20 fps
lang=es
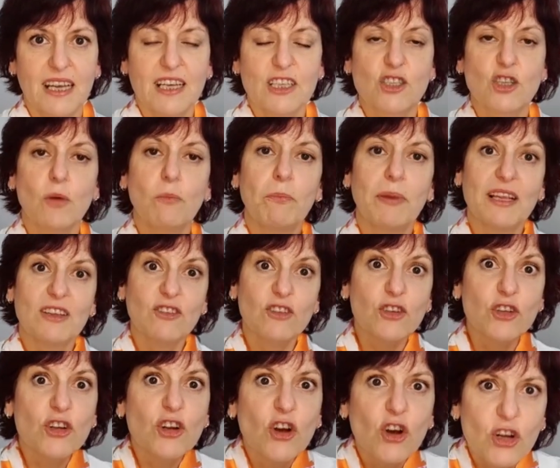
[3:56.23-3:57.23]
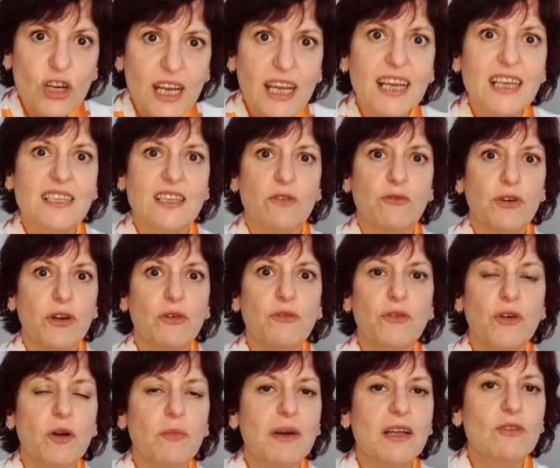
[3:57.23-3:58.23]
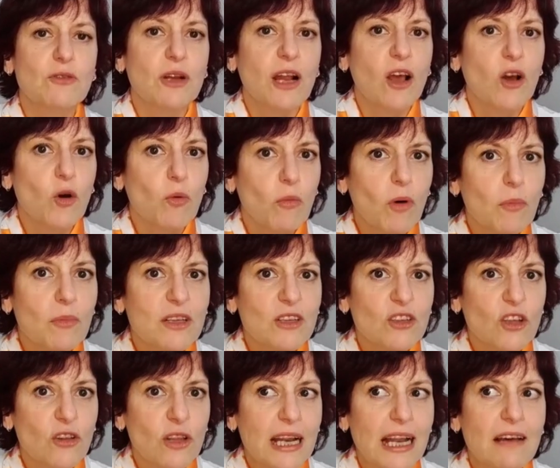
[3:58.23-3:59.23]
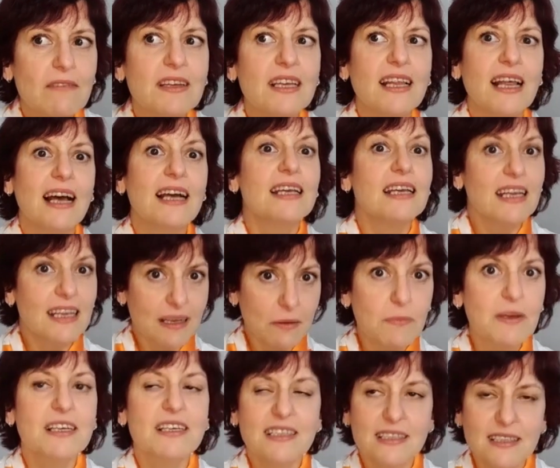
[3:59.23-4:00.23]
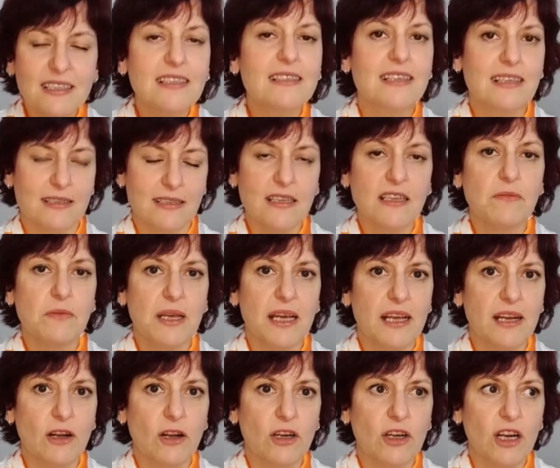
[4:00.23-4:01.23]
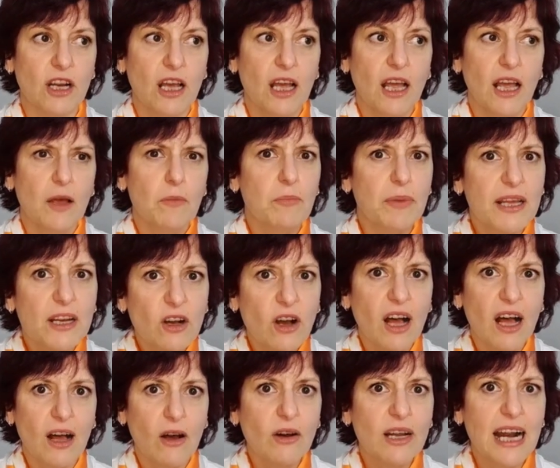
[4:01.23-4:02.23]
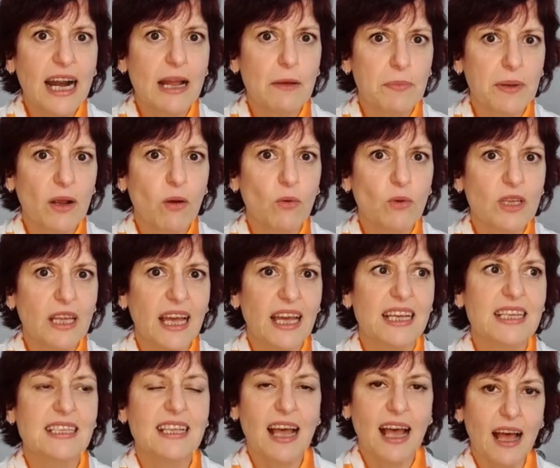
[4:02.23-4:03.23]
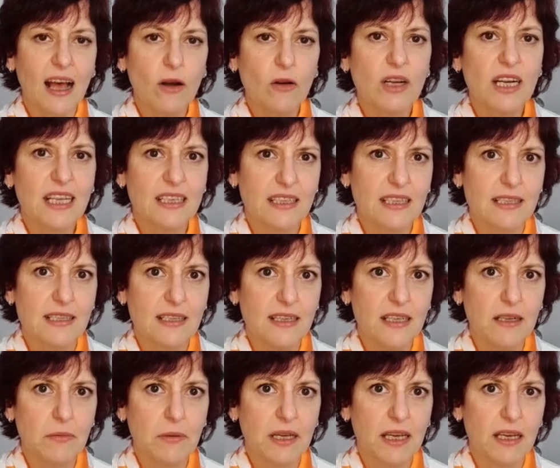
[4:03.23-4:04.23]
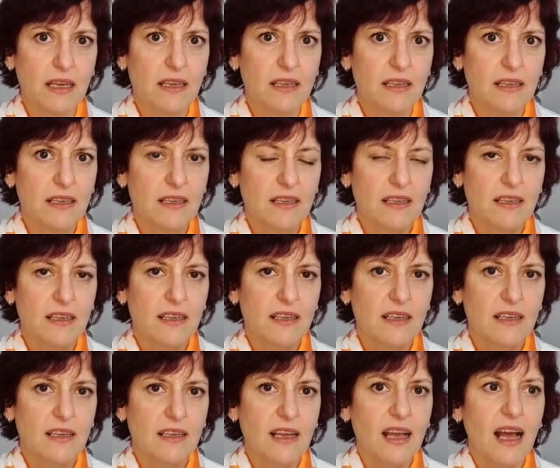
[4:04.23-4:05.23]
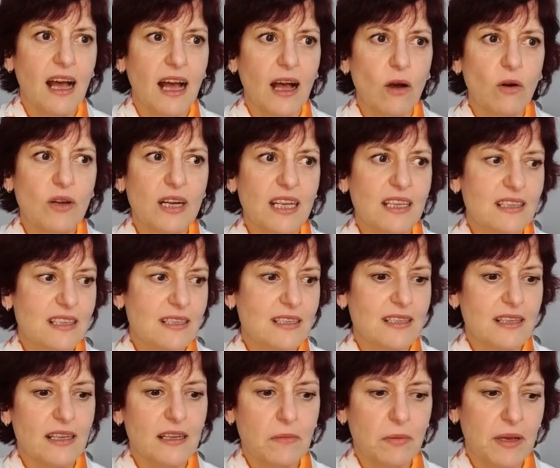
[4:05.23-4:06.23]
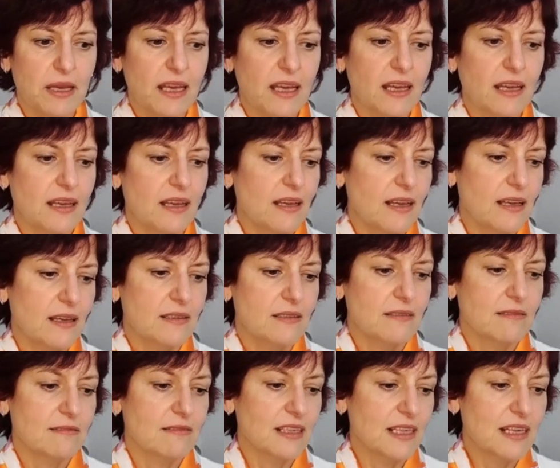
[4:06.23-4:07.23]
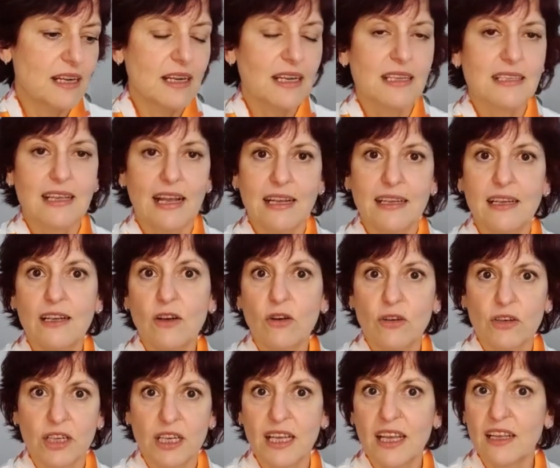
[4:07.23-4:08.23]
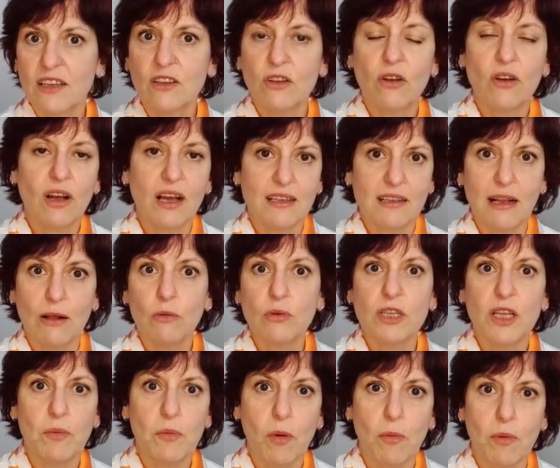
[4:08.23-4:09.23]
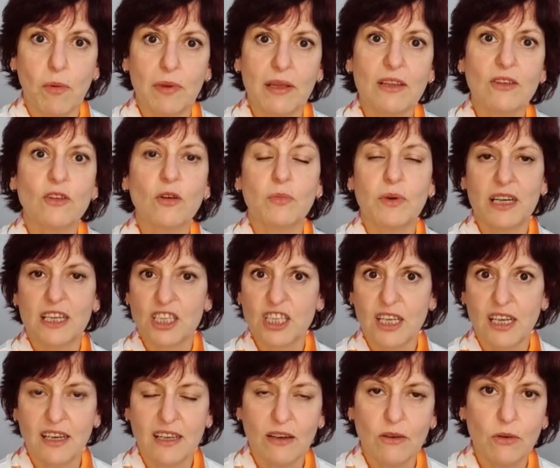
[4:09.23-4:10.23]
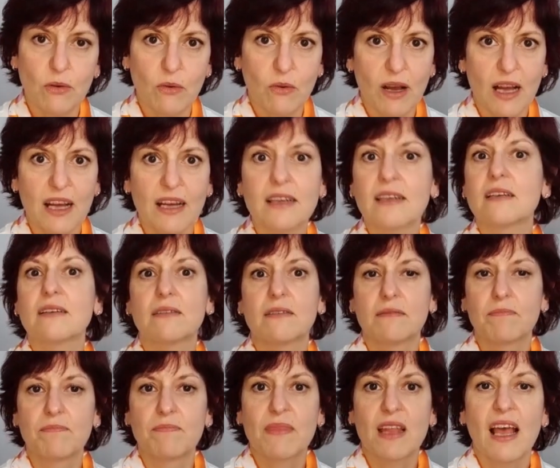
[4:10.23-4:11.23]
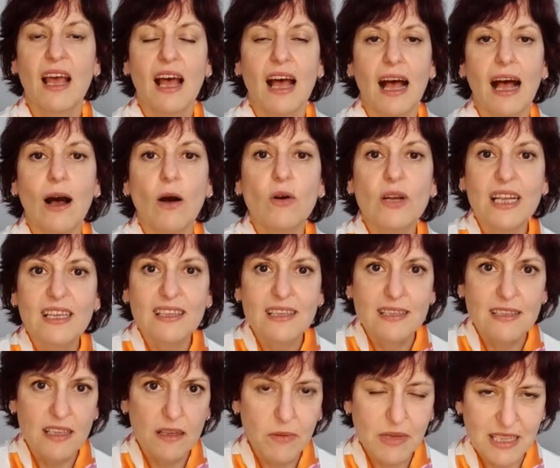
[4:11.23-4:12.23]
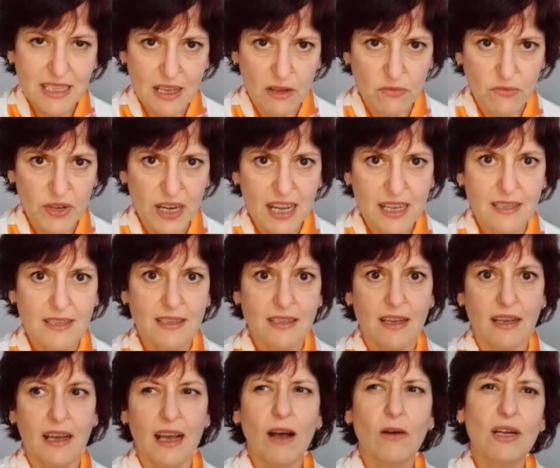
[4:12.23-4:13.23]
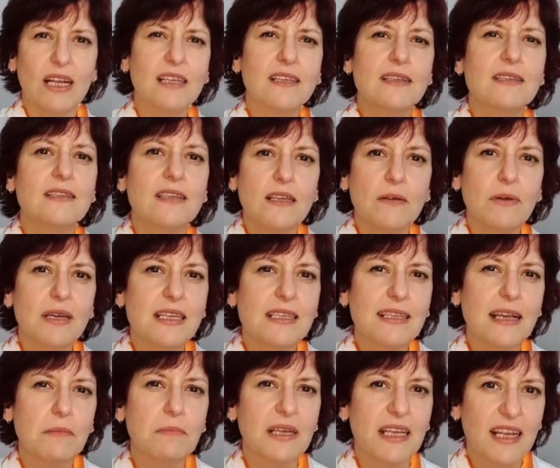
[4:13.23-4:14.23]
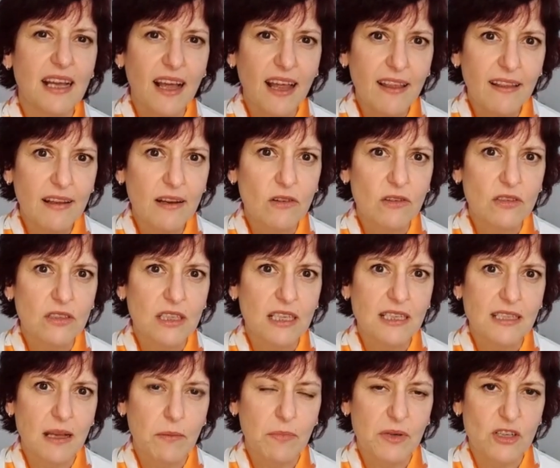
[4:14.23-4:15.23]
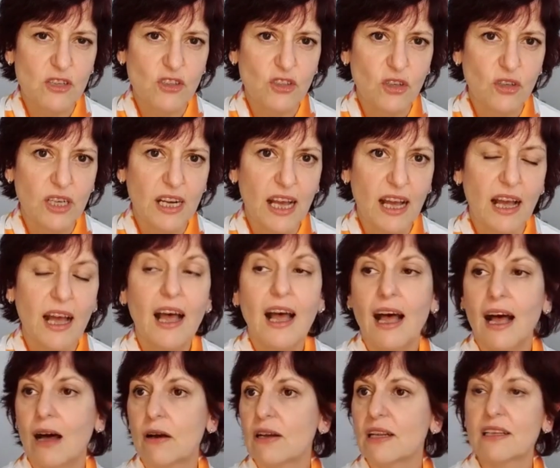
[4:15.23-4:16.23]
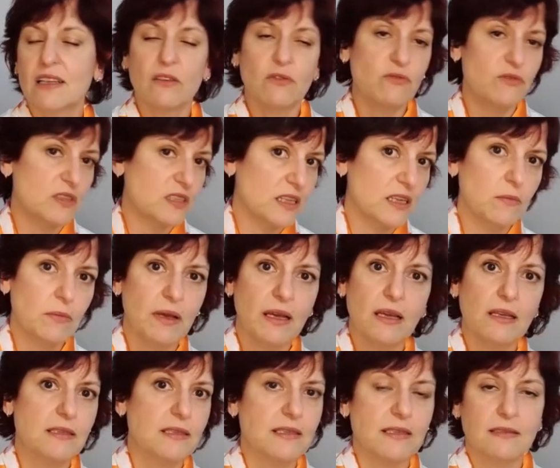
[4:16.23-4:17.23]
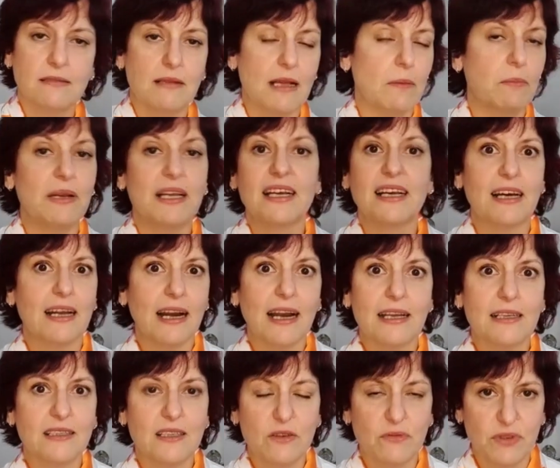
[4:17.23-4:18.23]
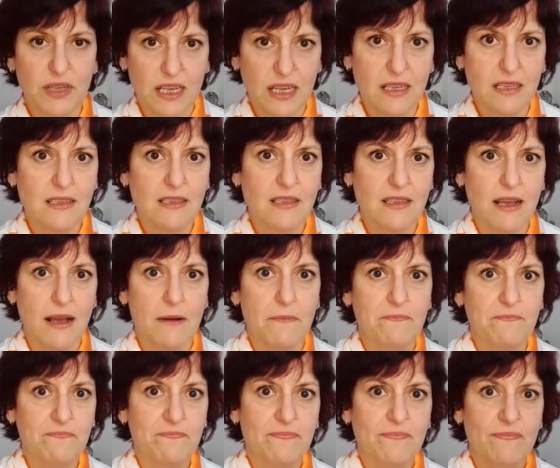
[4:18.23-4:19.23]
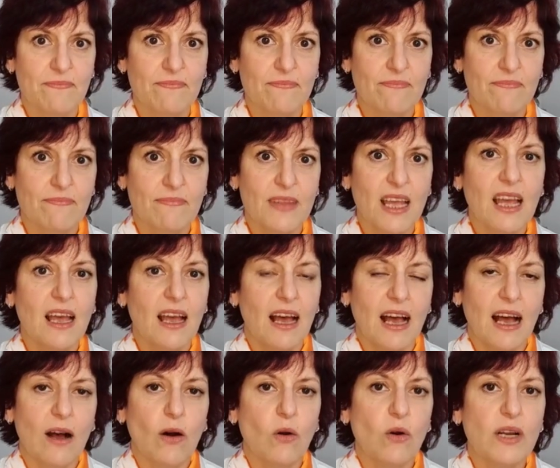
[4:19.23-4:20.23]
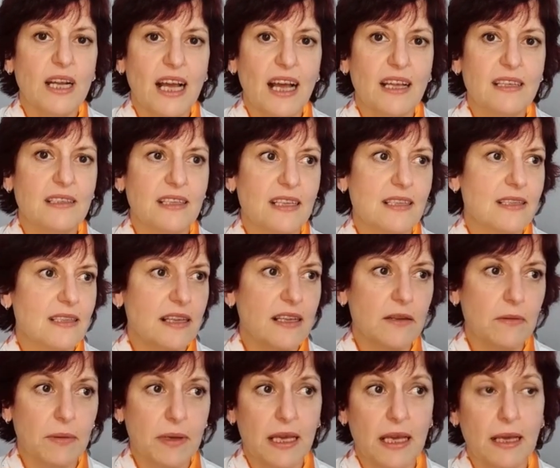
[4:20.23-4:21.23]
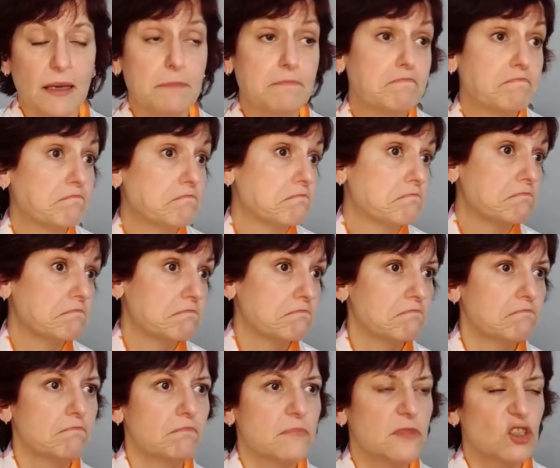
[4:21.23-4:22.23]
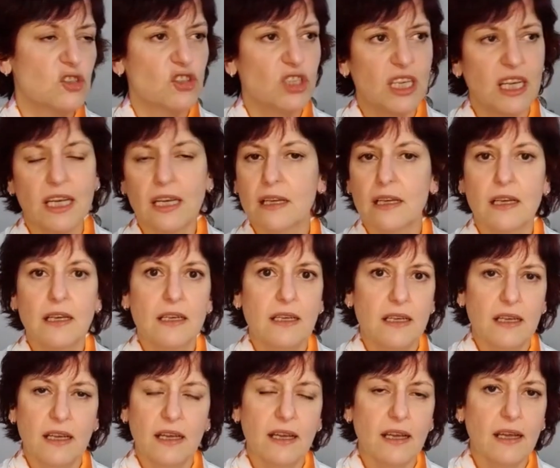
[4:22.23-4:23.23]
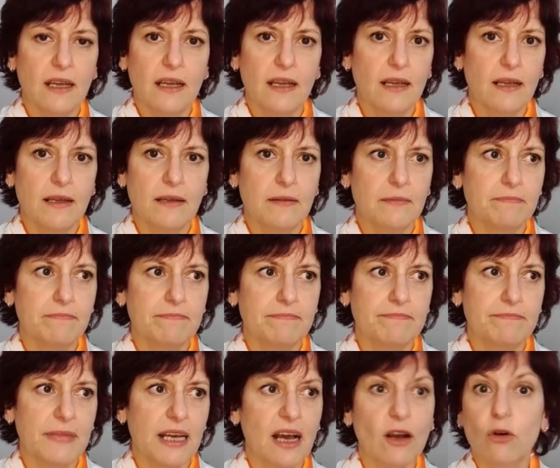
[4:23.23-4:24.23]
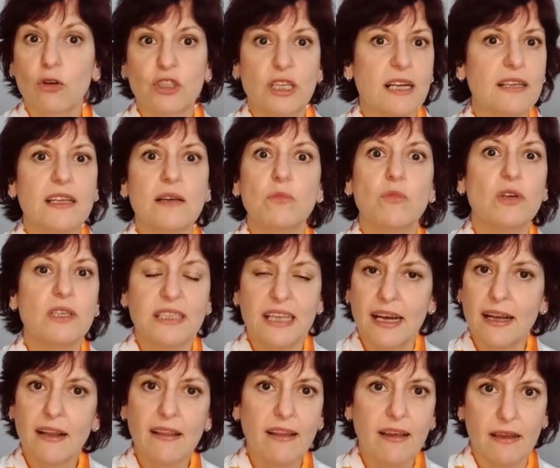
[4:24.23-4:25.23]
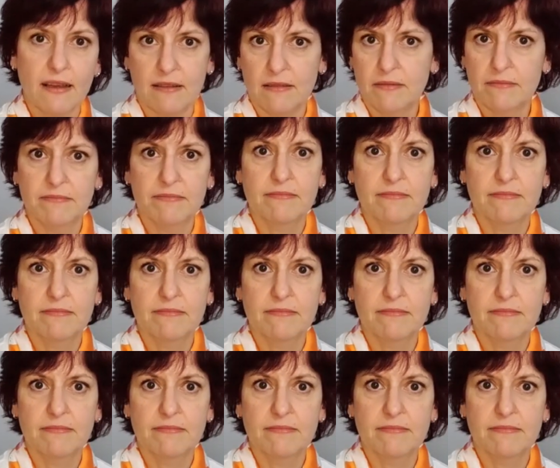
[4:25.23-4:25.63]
Son patrones que se fueron formando en algún momento de la vida que capaz que sí te sirvieron. Pero ahora la pregunta es, ¿ahora te sirve? ¿Ahora te sirve tener que salir corriendo a último momento para llegar a un lugar? ahora te sirve esa frase, ahora te sirve esa mirada con esa persona, ahora te sirve aplicar la indiferencia, ahora te sirve, no sé, eh, acostarte muy tarde,